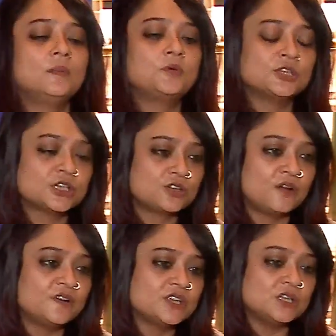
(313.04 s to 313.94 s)
প্রজেক্ট
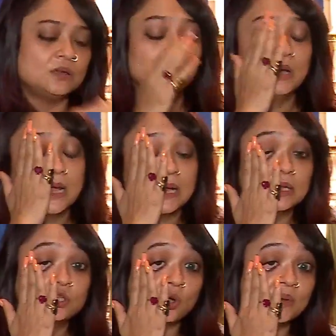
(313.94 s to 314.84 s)
অফার ছিল
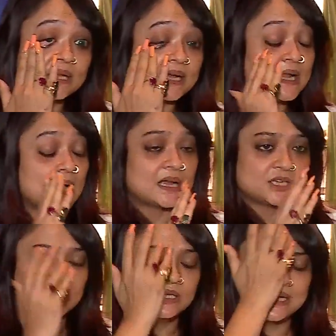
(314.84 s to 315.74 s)
ছবি থেকে ডাক
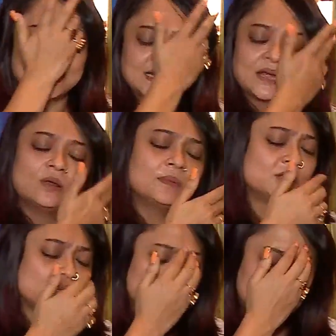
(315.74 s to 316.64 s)
আসেনি চাই না কেন
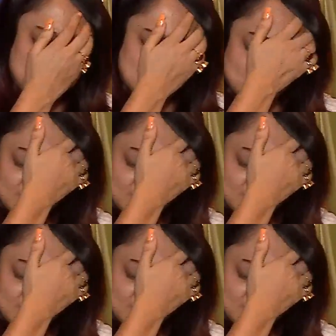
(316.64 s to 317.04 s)
আমাকে ছবিতে নেওয়া